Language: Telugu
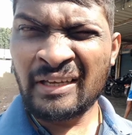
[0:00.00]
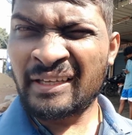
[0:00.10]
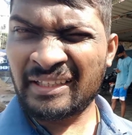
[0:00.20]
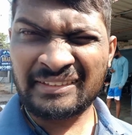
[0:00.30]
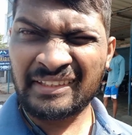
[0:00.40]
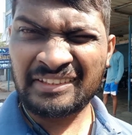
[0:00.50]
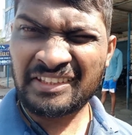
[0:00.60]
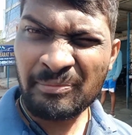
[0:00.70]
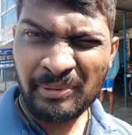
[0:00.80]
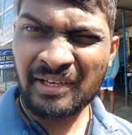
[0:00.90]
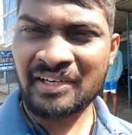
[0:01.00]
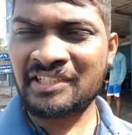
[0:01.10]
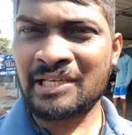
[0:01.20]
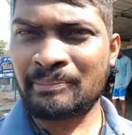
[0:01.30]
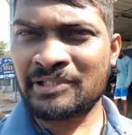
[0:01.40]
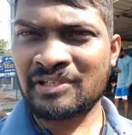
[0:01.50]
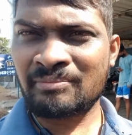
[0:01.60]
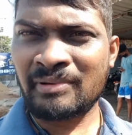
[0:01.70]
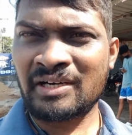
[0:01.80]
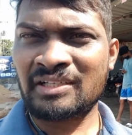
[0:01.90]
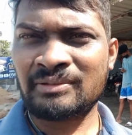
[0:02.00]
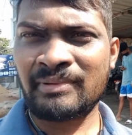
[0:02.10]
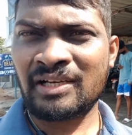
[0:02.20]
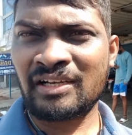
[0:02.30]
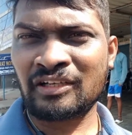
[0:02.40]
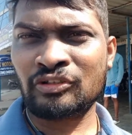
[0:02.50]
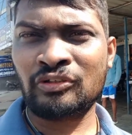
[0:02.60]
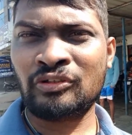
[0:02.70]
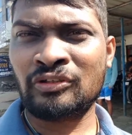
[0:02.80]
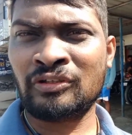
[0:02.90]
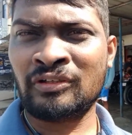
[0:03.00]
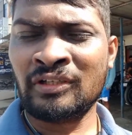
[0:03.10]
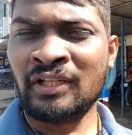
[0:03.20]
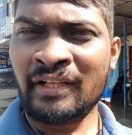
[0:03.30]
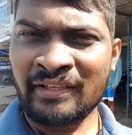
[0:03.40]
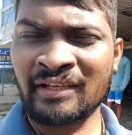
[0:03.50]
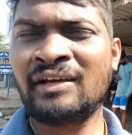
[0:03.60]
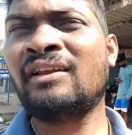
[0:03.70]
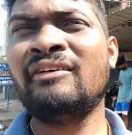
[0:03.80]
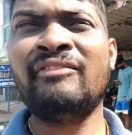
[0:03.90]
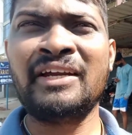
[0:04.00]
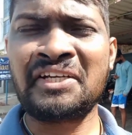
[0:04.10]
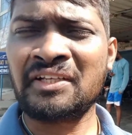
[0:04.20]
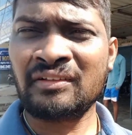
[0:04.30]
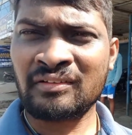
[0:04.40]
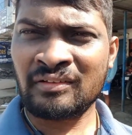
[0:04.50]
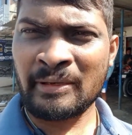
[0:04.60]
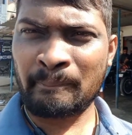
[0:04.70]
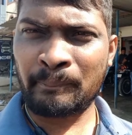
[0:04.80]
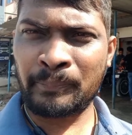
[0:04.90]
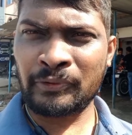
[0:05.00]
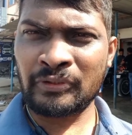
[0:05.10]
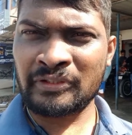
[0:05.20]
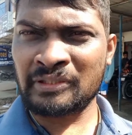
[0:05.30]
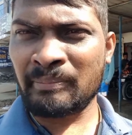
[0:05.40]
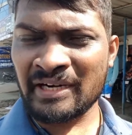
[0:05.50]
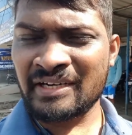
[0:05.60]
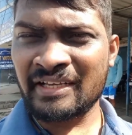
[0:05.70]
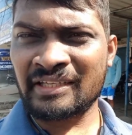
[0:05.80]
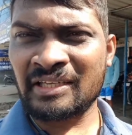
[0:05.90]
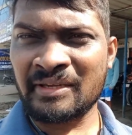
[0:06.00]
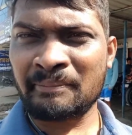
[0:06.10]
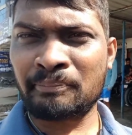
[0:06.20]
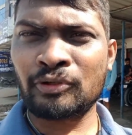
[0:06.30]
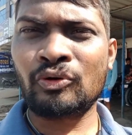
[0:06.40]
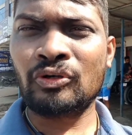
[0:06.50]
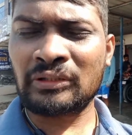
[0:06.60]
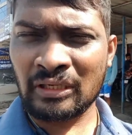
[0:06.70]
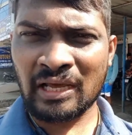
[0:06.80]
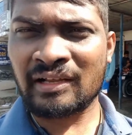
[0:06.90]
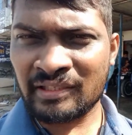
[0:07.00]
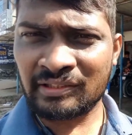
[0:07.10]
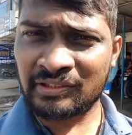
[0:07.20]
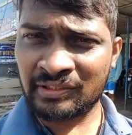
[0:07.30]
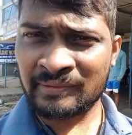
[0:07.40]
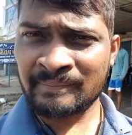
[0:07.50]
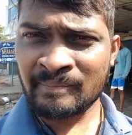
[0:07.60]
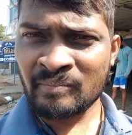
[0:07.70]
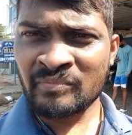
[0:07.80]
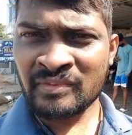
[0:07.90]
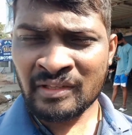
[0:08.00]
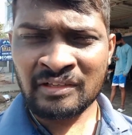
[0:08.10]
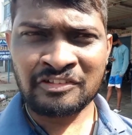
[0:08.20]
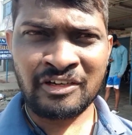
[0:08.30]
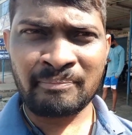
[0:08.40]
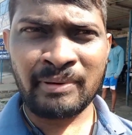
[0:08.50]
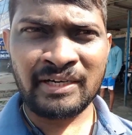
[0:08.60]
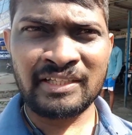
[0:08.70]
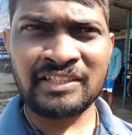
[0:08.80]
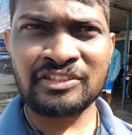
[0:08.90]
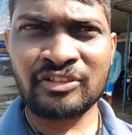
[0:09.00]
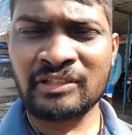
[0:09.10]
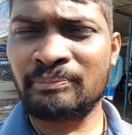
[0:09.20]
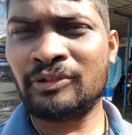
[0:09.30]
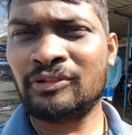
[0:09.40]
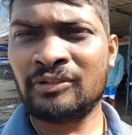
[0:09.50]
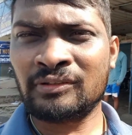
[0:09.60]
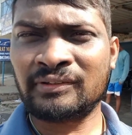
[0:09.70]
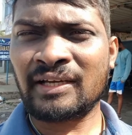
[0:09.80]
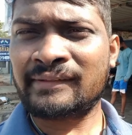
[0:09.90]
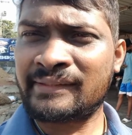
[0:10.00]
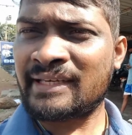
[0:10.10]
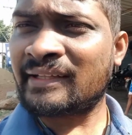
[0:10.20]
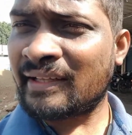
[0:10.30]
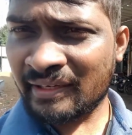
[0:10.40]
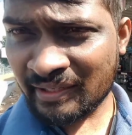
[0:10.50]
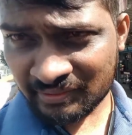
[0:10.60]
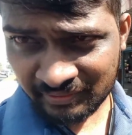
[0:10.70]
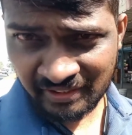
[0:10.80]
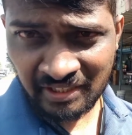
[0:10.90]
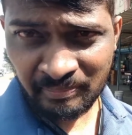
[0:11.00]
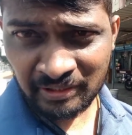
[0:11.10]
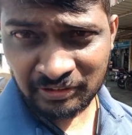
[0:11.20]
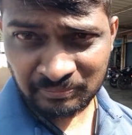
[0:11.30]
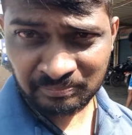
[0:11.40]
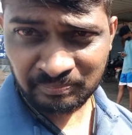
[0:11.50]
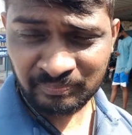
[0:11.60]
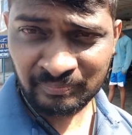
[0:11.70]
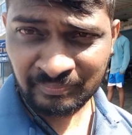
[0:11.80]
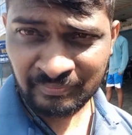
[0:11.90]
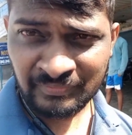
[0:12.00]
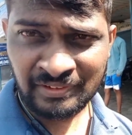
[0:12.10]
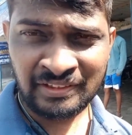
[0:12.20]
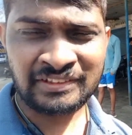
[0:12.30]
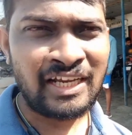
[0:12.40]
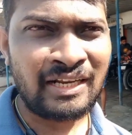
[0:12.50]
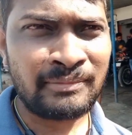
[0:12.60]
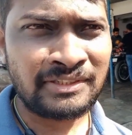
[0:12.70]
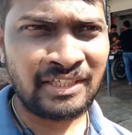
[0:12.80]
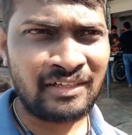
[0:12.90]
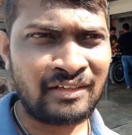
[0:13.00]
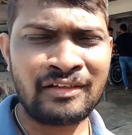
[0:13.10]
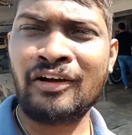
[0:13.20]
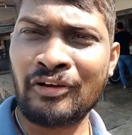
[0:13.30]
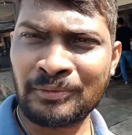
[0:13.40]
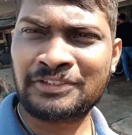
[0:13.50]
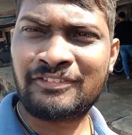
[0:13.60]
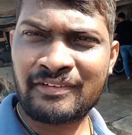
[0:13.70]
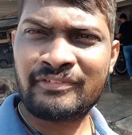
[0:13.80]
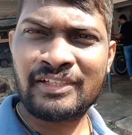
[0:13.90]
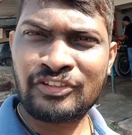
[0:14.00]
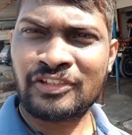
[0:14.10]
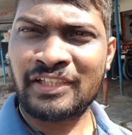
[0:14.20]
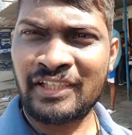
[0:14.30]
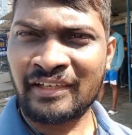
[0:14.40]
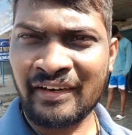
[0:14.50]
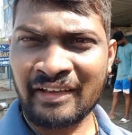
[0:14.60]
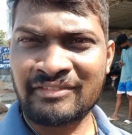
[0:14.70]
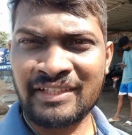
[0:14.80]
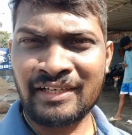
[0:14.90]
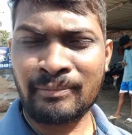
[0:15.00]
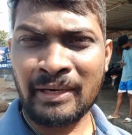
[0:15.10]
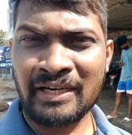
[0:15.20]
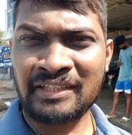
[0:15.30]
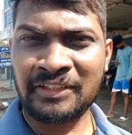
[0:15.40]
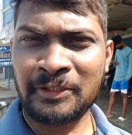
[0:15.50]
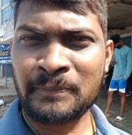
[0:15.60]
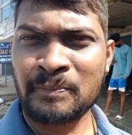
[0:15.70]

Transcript: ఇంకా చిన్న చిన్న పనులన్నీ వేపించిన బండి అయితే మళ్ళీ నాకు ఈగర్లీ వెయిటింగ్ ఎప్పుడు బండి ఎక్కి ఎప్పుడు కొడతానా అనేది సో ఆ బండి తీసుకొని ఇప్పుడు తగ్గేదేలే అస్సలు ఏమాత్రం చాలా మిస్ అయినా ఆల్మోస్ట్ వన్ వీక్ నుండి డ్రైవ్ చేయాలి బండి అయితే